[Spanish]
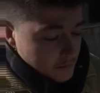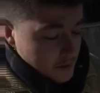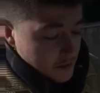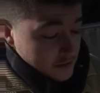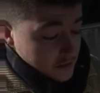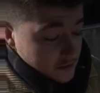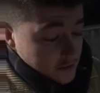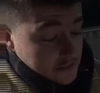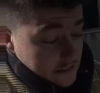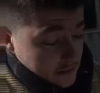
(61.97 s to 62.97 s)
pero tiro,
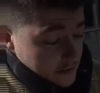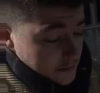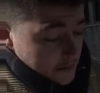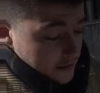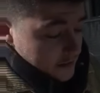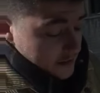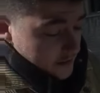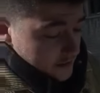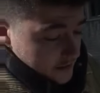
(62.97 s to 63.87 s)
tiro de vida, y